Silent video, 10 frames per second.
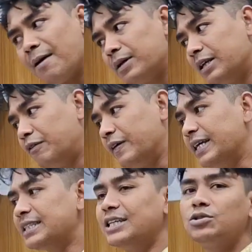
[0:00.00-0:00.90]
আমাদের
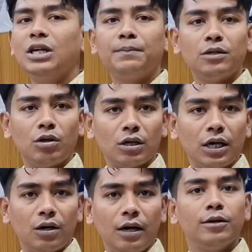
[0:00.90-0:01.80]
ফিটিং চার্জ যদি আপনার
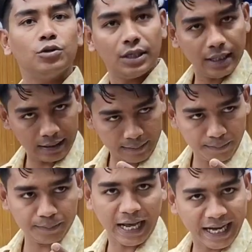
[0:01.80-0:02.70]
দরকার হয় যদি
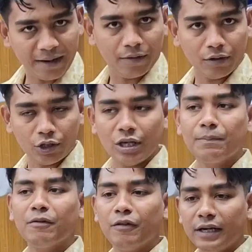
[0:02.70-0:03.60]
ঢাকার ভিতরে
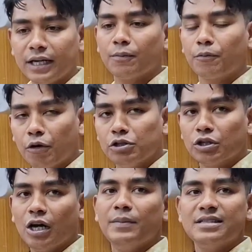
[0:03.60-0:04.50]
আপনার ফিটিং এর
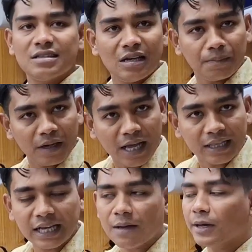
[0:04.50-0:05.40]
প্রয়োজন হয় মিস্ত্রি আপনার না
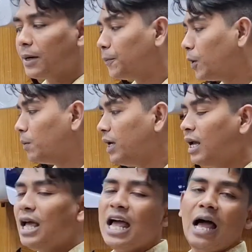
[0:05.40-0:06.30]
থাকে আমাকে বলবেন
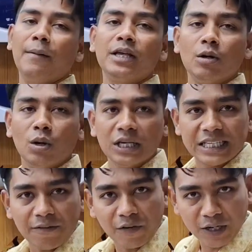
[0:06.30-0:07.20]
আমাদের লোক
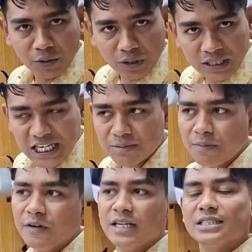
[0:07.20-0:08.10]
যায় ফিটিং করে দিয়ে
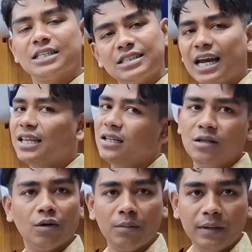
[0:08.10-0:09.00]
আসবে ফিটিং চার্জটা আলাদা
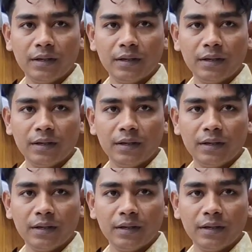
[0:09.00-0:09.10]
দিতে হবে